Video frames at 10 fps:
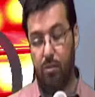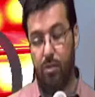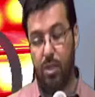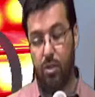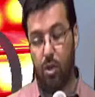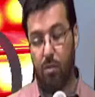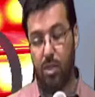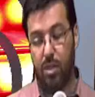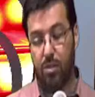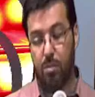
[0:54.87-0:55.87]
e
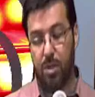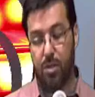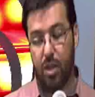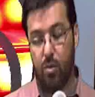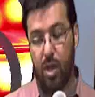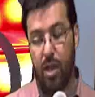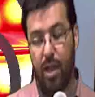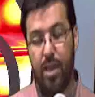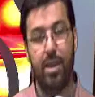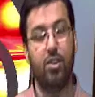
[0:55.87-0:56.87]
29 dias de prisão
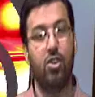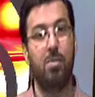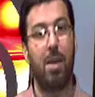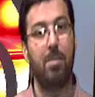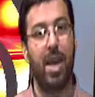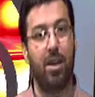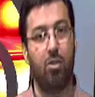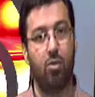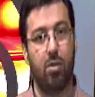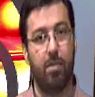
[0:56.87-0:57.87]
em regime
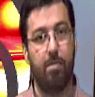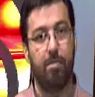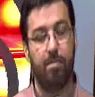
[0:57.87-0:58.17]
aberto